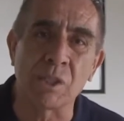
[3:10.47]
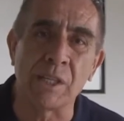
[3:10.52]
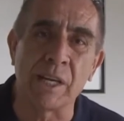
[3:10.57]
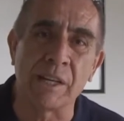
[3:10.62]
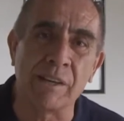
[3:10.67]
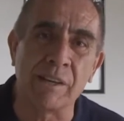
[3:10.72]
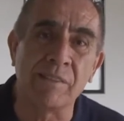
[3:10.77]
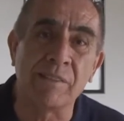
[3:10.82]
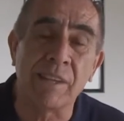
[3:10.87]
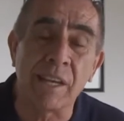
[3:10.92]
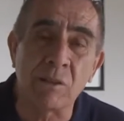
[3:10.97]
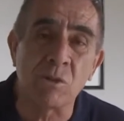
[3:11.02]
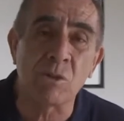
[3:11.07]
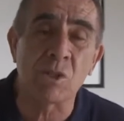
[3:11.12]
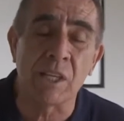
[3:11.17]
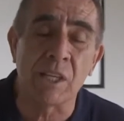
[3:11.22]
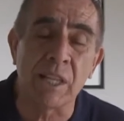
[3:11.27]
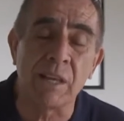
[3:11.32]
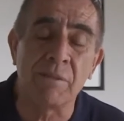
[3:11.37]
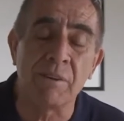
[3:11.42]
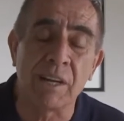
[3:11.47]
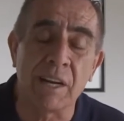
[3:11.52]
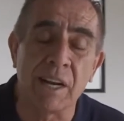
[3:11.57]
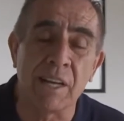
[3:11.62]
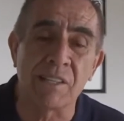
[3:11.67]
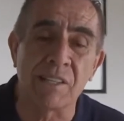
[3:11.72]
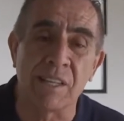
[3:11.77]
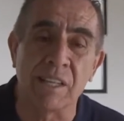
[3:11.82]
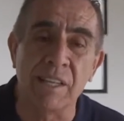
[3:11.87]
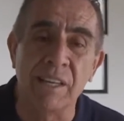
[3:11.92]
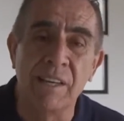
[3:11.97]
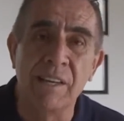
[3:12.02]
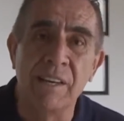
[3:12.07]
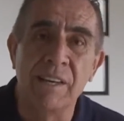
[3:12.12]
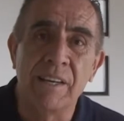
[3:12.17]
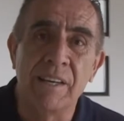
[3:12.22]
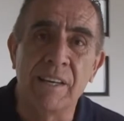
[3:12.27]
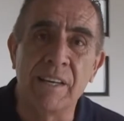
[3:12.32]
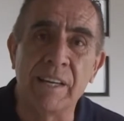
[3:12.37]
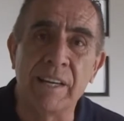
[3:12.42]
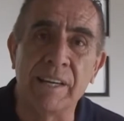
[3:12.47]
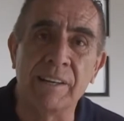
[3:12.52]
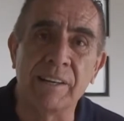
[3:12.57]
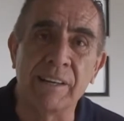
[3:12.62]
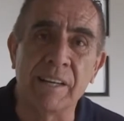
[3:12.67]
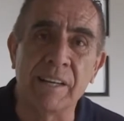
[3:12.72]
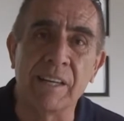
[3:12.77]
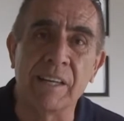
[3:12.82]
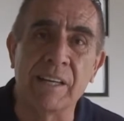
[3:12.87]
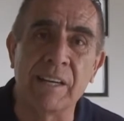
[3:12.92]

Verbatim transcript: arquitectos que daban clase eran